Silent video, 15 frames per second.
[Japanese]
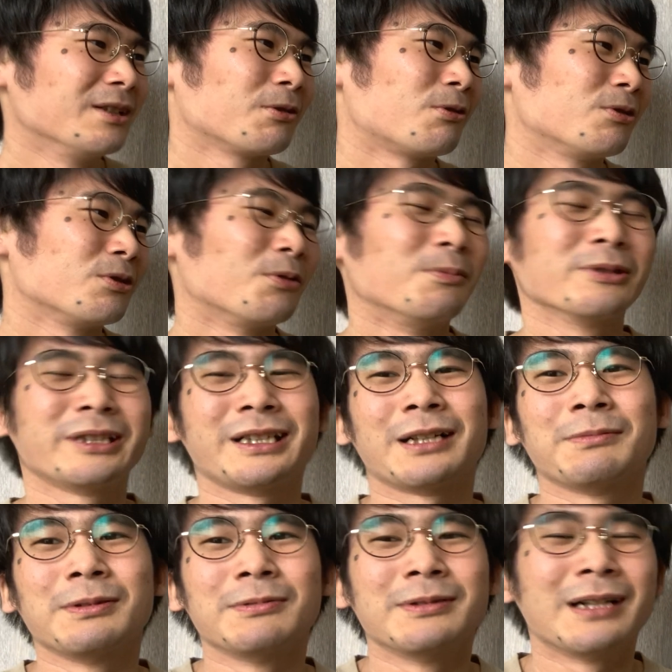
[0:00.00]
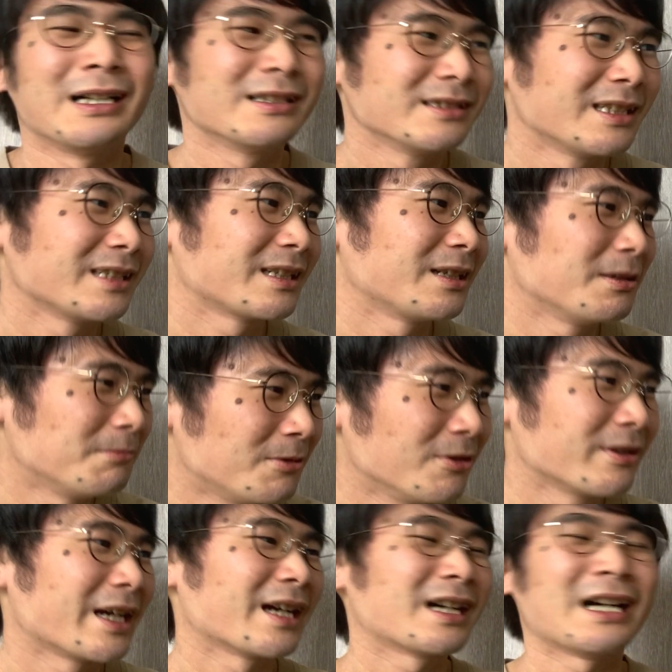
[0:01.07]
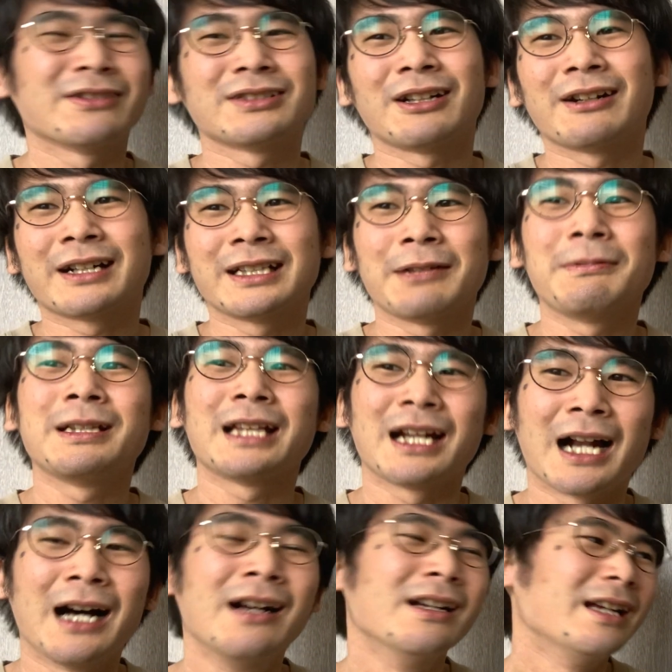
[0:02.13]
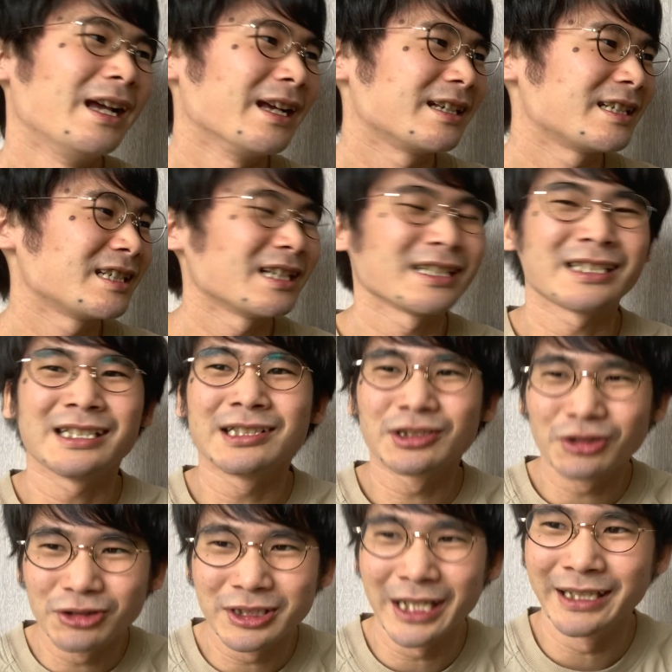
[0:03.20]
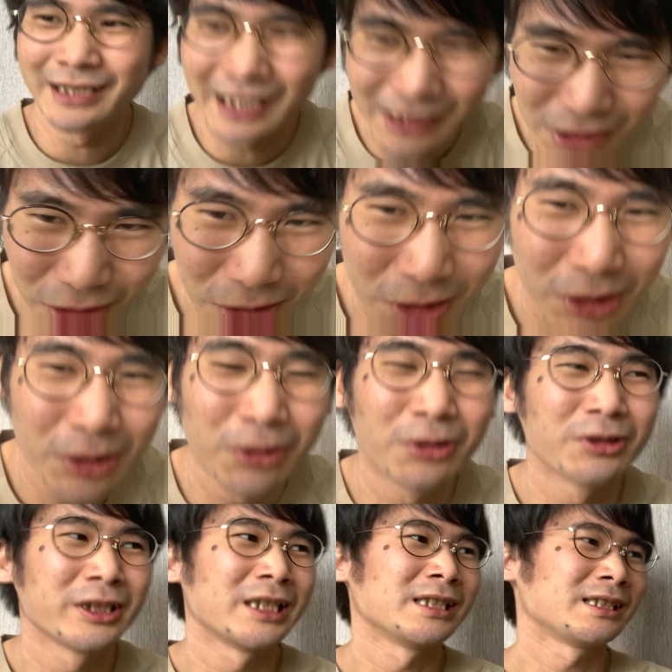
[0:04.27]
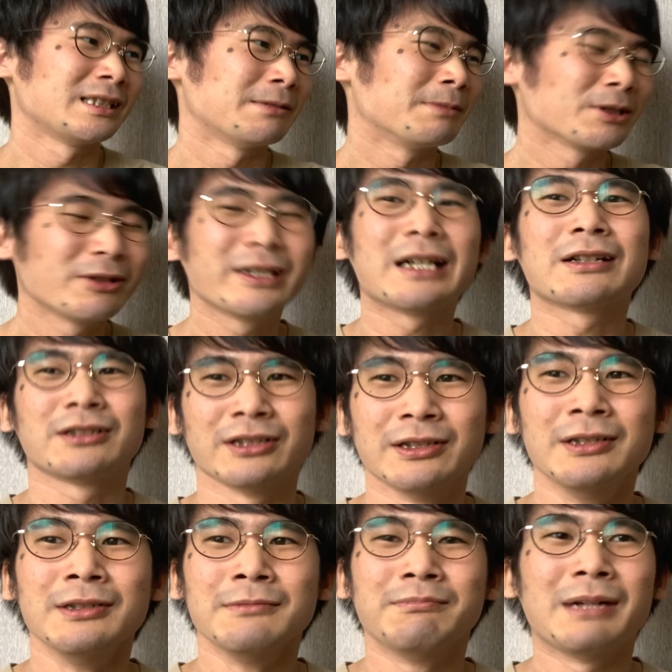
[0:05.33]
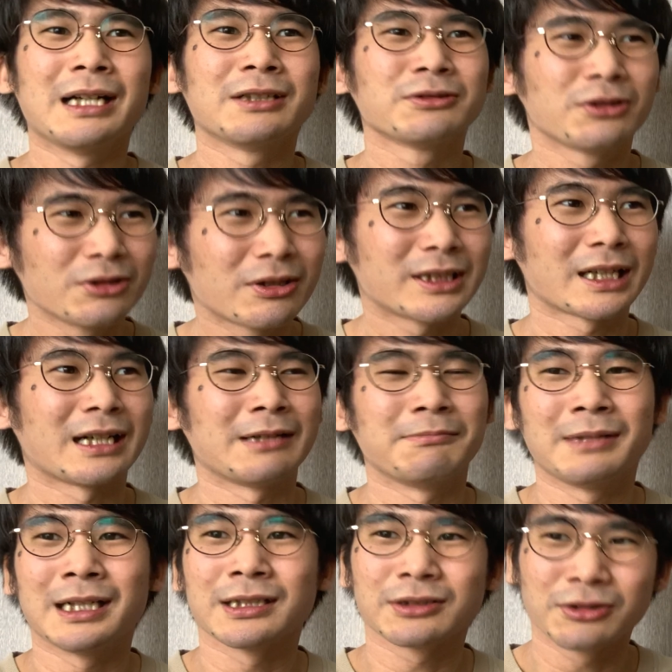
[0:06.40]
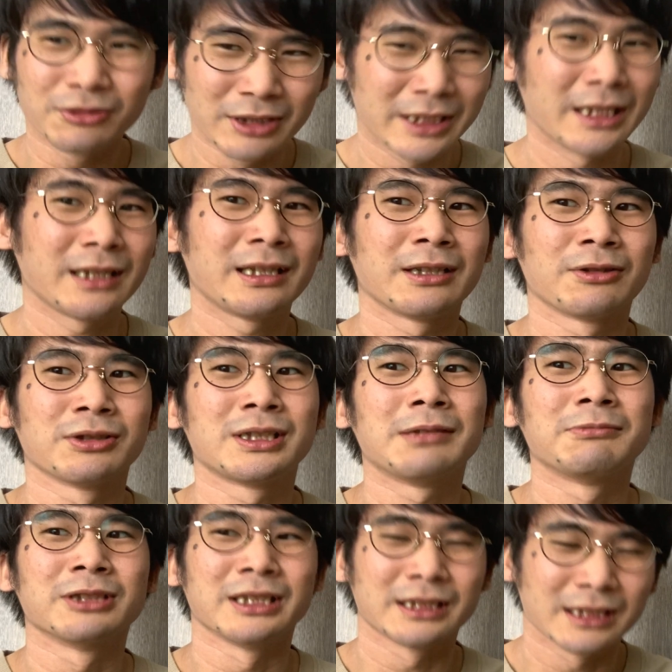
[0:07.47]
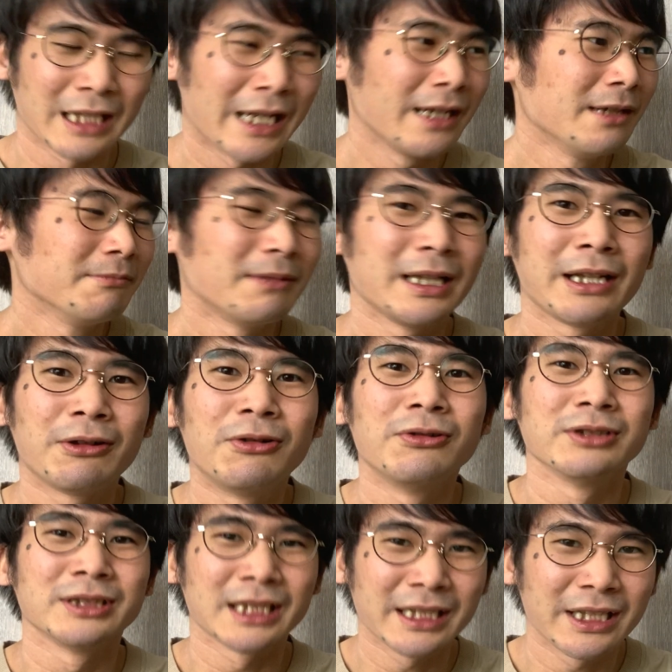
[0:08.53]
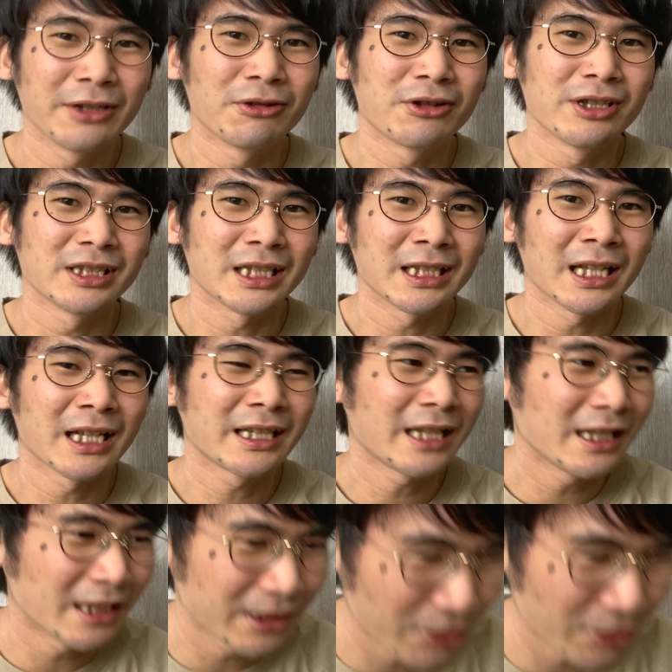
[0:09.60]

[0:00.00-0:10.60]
ところと思っていた部分あるんですけども結果蓋を開けてみ見たら、え岸田新総裁誕生というところでですね、まあ、とにかく、まあ、あのどの方が、まあ、総理になったとしてもですね、まあ、日本をぜひよくしていただきたいな